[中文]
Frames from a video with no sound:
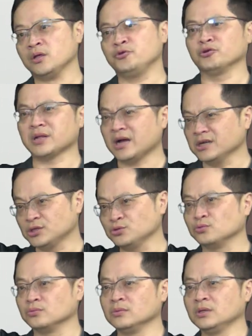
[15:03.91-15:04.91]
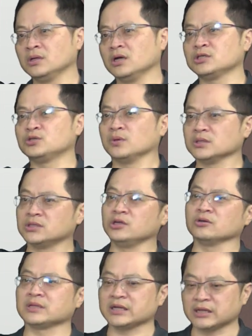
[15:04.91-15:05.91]
有达二十五、二十五、二十
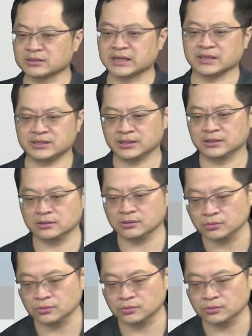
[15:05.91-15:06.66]
六，大概到上限了。